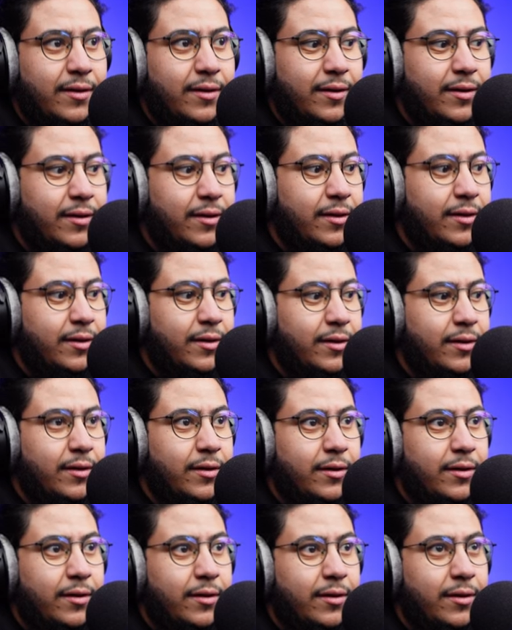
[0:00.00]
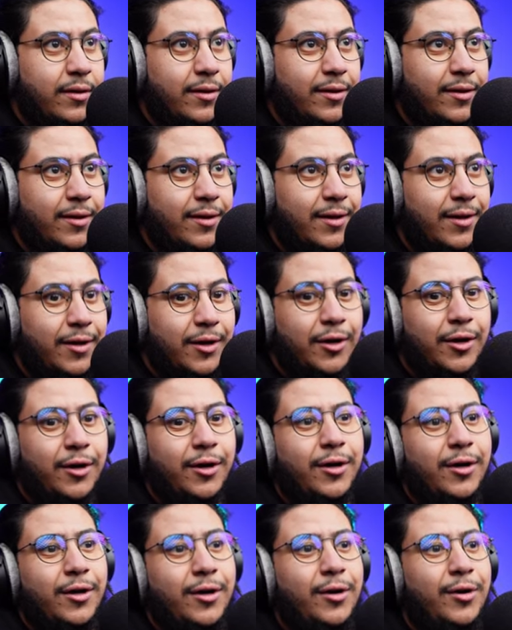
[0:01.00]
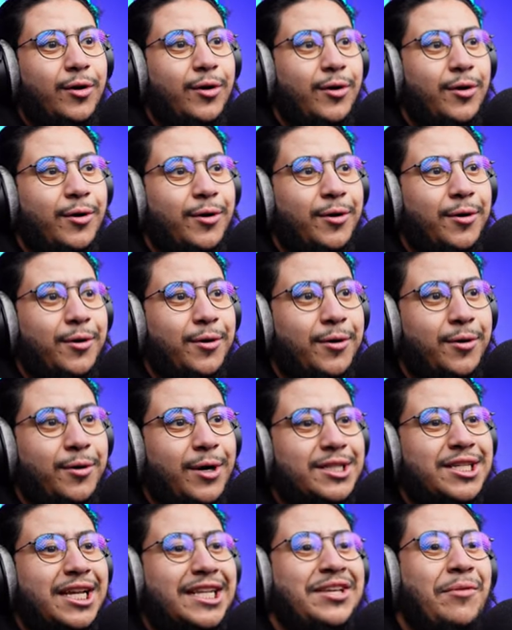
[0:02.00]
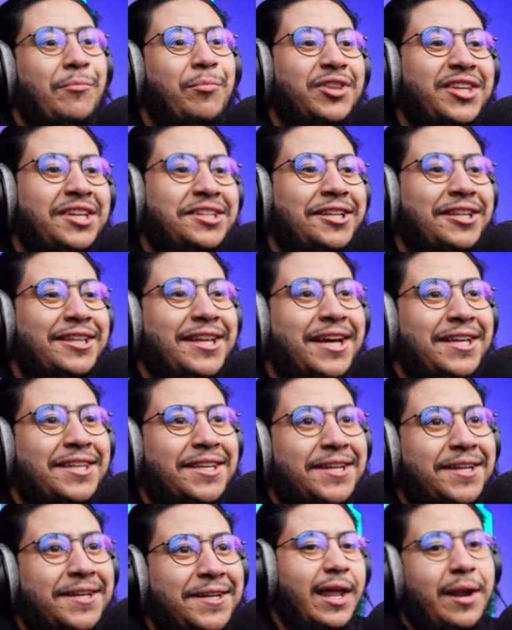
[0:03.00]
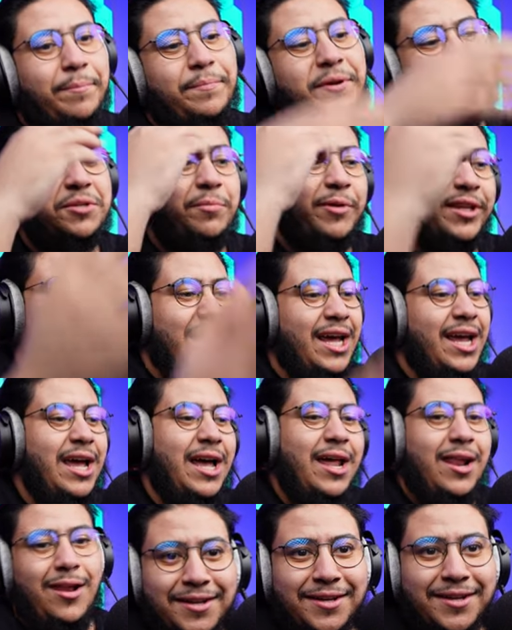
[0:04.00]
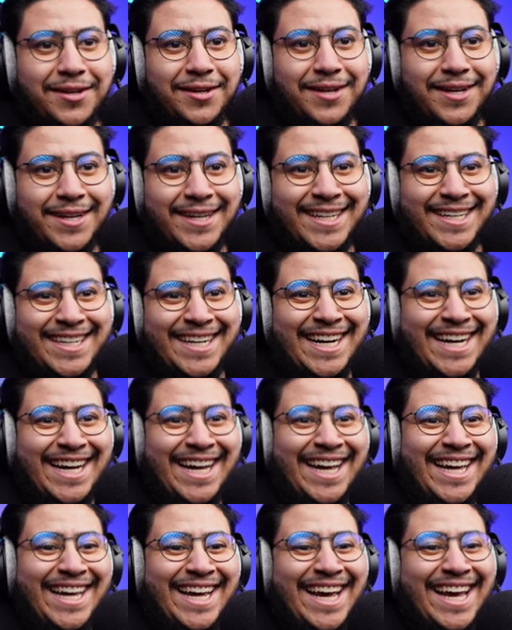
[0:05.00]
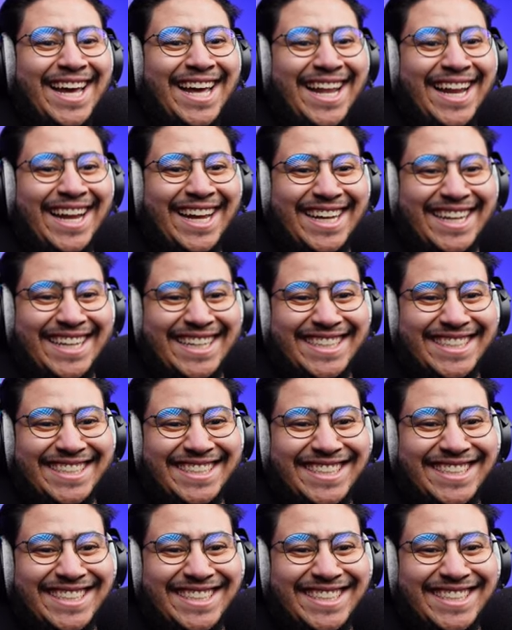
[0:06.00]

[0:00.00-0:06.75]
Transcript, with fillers: معي هلو هلا هلو اجل ظبط اعداداته يا رب يزبط يا عيال اي عليك